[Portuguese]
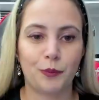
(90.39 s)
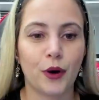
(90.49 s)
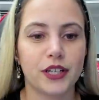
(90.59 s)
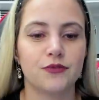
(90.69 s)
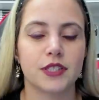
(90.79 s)

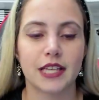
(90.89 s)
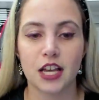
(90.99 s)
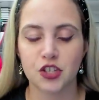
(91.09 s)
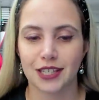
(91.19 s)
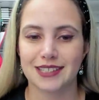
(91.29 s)
Moni, você
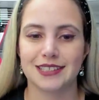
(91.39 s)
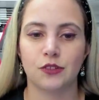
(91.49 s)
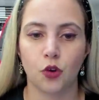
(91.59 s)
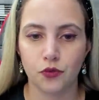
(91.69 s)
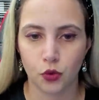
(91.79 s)
acha que esse
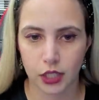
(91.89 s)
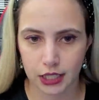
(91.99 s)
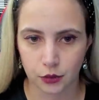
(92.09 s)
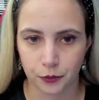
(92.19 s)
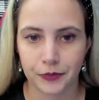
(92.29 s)
novo
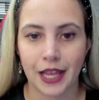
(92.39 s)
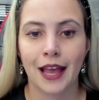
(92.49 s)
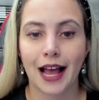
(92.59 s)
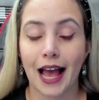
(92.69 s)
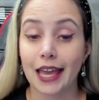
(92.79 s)
ano
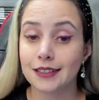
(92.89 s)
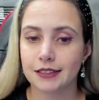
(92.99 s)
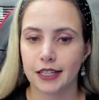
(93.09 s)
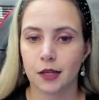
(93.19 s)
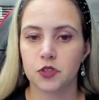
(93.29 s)
ainda
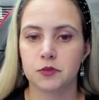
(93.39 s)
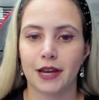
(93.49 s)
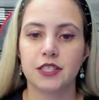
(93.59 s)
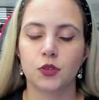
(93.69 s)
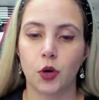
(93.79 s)
teremos
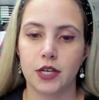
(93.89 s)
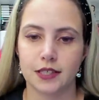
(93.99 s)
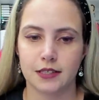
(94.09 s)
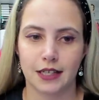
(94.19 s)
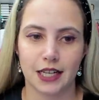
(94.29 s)
mais
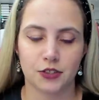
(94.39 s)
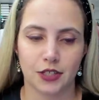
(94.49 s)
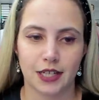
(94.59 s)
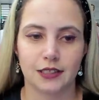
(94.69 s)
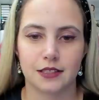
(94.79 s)
coisas
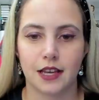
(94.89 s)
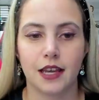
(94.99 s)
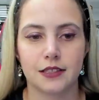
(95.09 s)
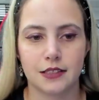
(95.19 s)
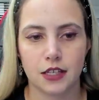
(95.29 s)
relacionadas a
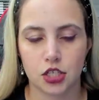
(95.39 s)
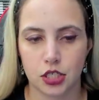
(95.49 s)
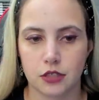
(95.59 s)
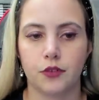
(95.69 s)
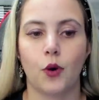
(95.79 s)
Resident
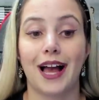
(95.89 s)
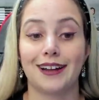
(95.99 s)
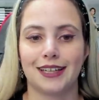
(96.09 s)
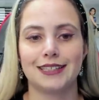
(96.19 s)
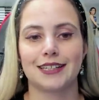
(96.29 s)
Evil
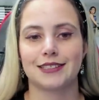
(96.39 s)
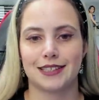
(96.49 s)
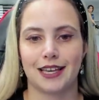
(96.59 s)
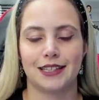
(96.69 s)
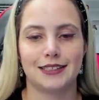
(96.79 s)
além da
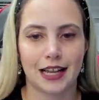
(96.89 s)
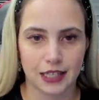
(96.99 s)
série da